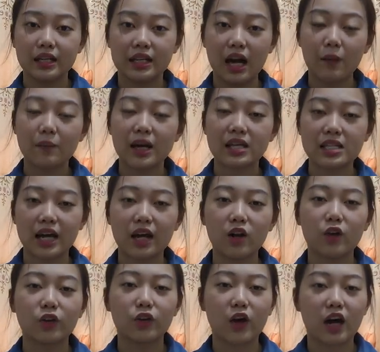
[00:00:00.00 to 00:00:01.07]
yang biasanya
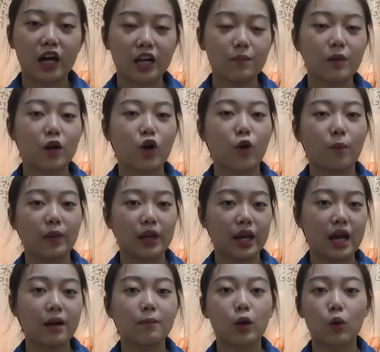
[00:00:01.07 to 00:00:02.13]
lontong kari
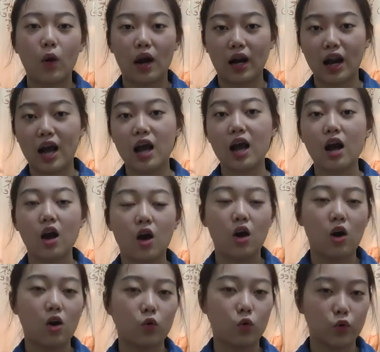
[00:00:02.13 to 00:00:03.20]
berdominan berwarna
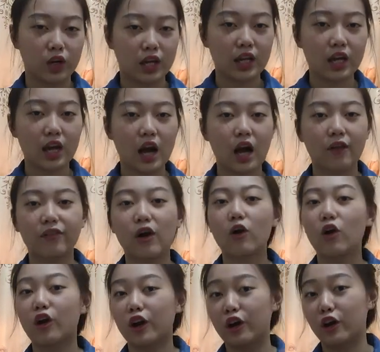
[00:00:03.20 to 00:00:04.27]
kuning atau
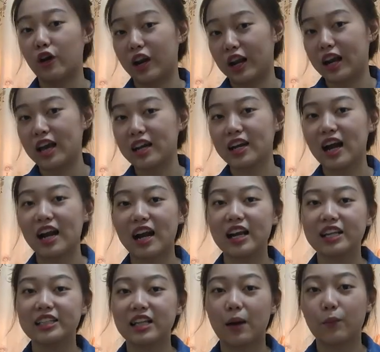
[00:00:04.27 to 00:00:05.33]
koren-korenan karena
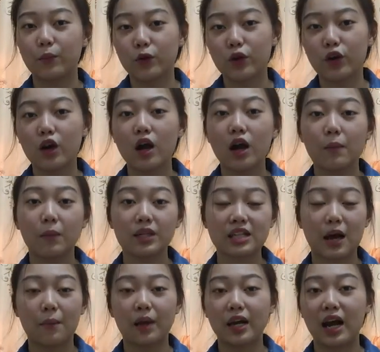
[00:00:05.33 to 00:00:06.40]
dicampur
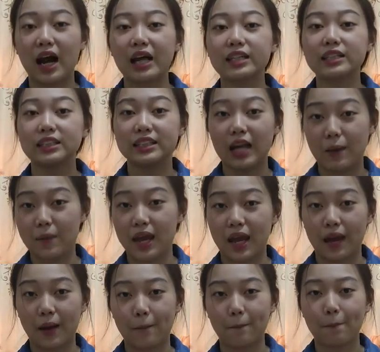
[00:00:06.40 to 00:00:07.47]
bersama dengan cabai.
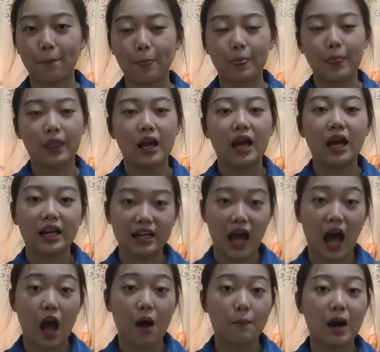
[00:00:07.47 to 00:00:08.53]

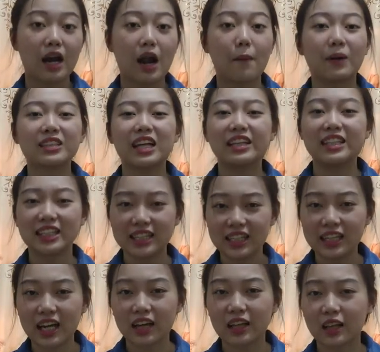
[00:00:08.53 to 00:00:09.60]
Nah, bahan apa saja
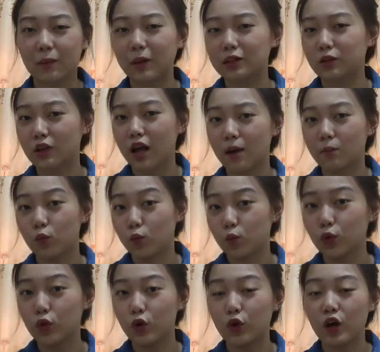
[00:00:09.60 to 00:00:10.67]
sih yang termasuk dalam
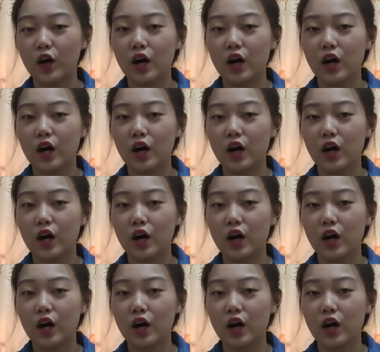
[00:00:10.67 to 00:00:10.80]
bumbu?